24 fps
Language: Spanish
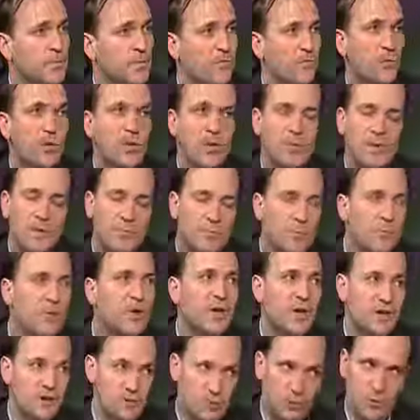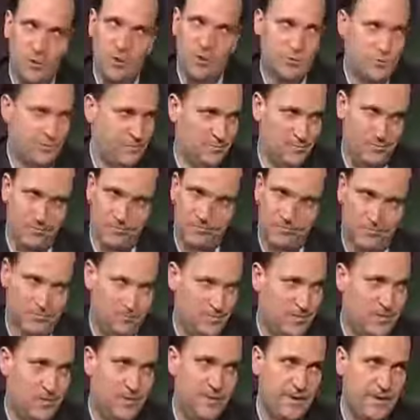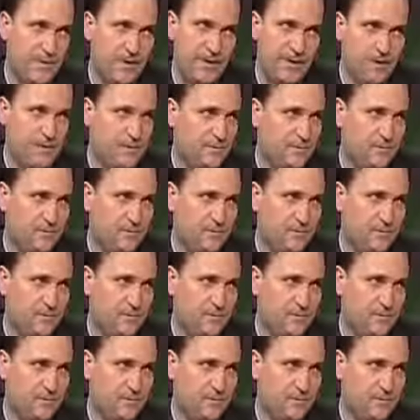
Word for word: Fue un crimen muy gratuito, la verdad